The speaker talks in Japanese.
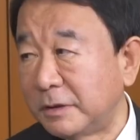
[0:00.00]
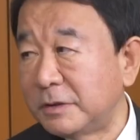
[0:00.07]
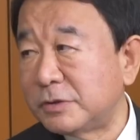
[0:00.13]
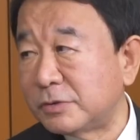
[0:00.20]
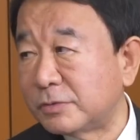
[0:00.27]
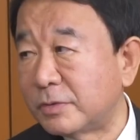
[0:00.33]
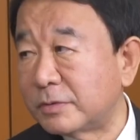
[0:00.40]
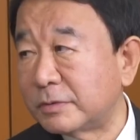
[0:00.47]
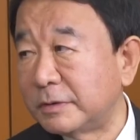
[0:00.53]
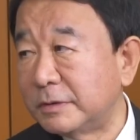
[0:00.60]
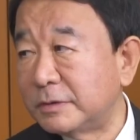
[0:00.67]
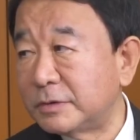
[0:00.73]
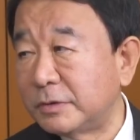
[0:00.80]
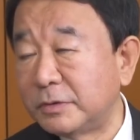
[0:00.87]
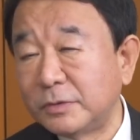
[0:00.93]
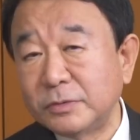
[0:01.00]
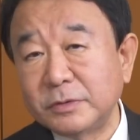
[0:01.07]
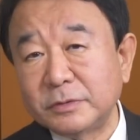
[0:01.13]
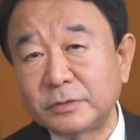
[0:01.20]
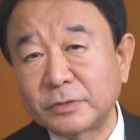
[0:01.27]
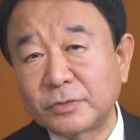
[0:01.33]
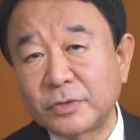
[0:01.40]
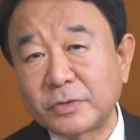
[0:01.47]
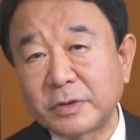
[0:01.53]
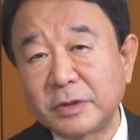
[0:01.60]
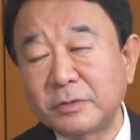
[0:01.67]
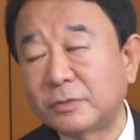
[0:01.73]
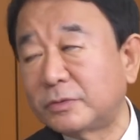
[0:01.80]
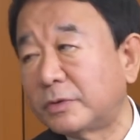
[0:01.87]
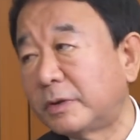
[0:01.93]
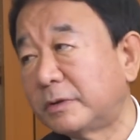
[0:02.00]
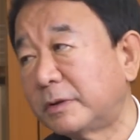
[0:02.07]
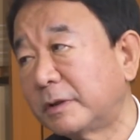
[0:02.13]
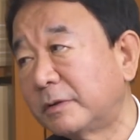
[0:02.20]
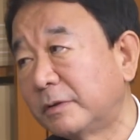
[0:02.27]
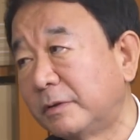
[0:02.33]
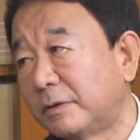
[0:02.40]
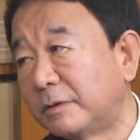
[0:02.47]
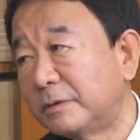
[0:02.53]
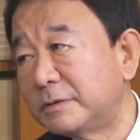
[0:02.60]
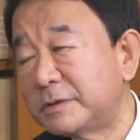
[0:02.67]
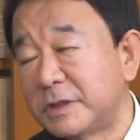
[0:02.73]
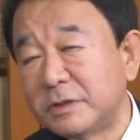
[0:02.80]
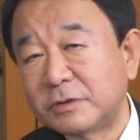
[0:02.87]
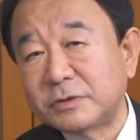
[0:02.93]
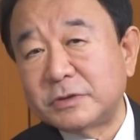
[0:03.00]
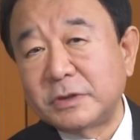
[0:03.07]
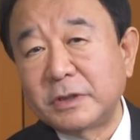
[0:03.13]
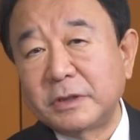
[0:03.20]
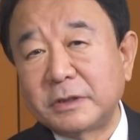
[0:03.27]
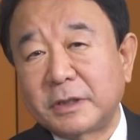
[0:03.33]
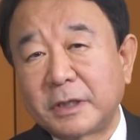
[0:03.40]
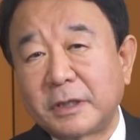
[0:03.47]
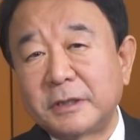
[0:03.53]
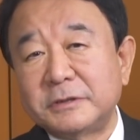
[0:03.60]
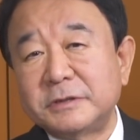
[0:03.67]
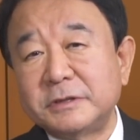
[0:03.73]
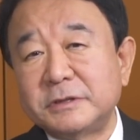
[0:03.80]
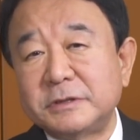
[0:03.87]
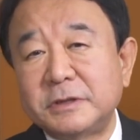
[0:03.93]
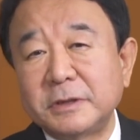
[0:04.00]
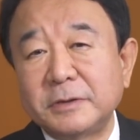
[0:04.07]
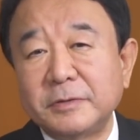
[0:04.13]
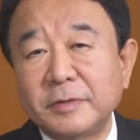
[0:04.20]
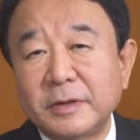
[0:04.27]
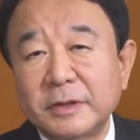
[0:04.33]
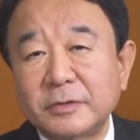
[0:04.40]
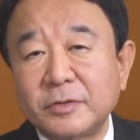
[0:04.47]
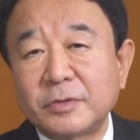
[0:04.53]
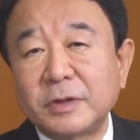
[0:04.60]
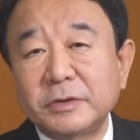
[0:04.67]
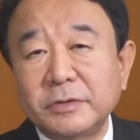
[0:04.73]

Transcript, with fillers: ね中国にそれ日本でいうと国会のことなんだけど選挙してないから実質的には国会